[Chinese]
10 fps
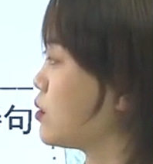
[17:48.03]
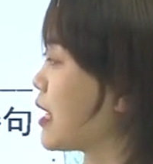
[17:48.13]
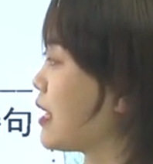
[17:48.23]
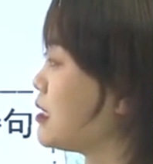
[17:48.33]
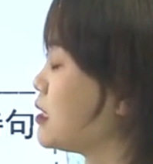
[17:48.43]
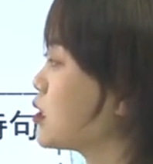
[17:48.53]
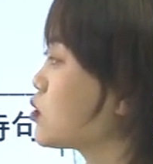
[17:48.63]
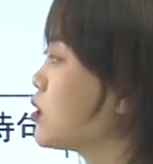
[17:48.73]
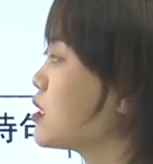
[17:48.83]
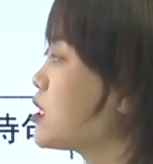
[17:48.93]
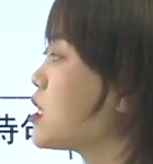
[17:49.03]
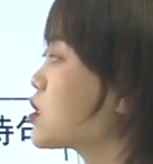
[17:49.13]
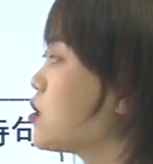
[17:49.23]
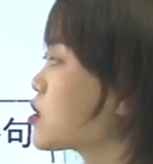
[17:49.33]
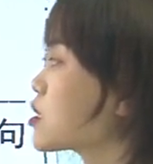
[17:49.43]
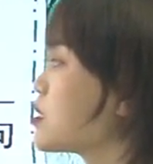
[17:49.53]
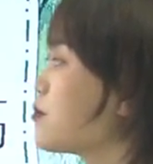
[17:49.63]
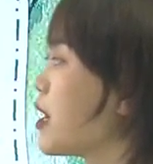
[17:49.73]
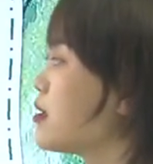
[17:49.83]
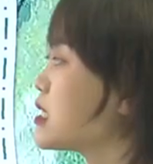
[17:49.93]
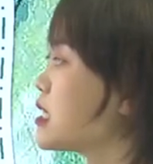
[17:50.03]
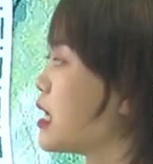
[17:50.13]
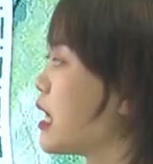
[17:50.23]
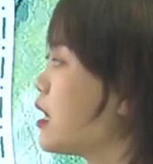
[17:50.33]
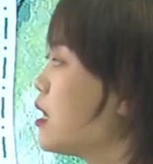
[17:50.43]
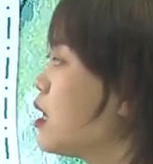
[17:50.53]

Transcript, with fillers: 问答题说这首诗描写